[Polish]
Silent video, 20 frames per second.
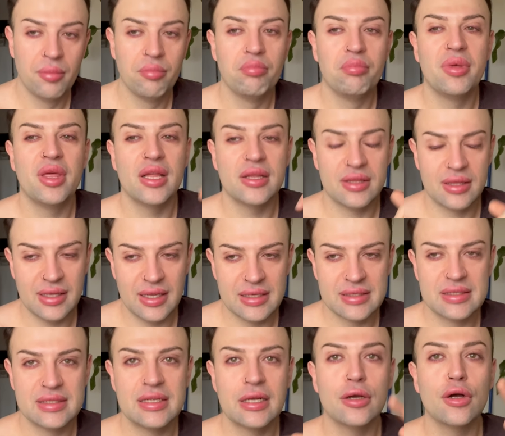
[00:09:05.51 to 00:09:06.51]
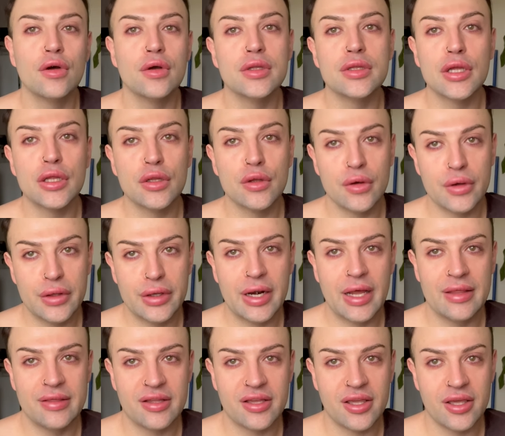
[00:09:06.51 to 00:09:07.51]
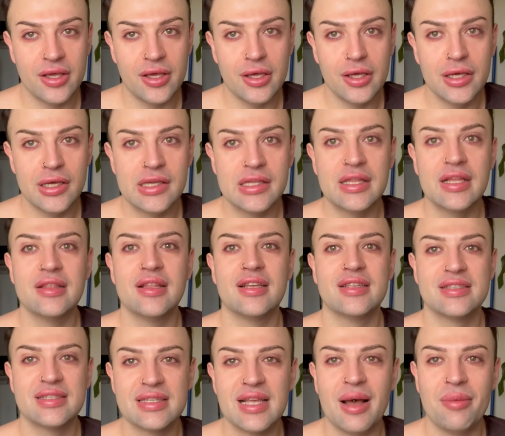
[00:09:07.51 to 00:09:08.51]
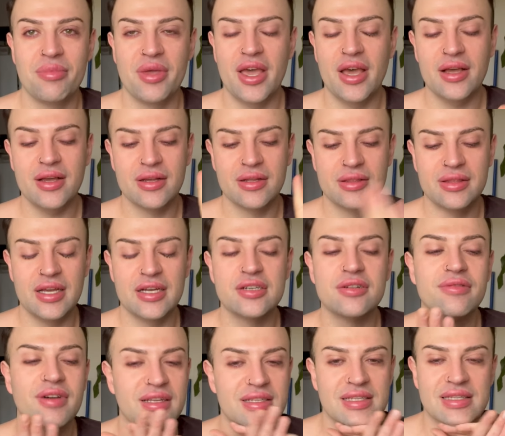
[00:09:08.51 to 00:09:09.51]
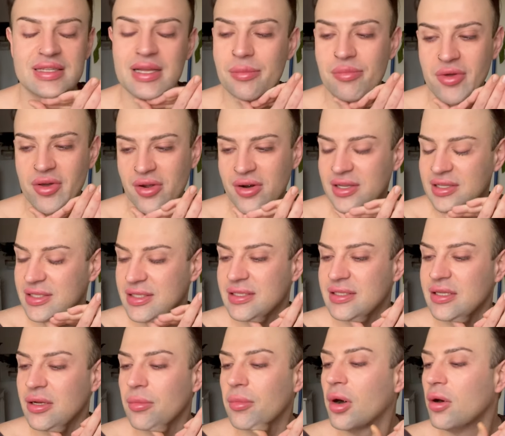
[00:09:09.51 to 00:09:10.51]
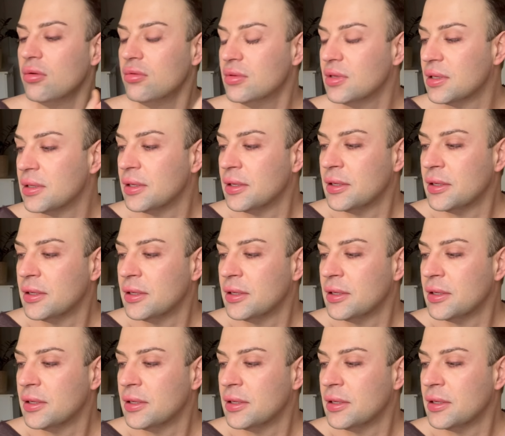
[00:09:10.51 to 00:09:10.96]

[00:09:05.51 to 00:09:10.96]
15 idę do Irenki, idę na zabieg, też Was zabiorę ze sobą.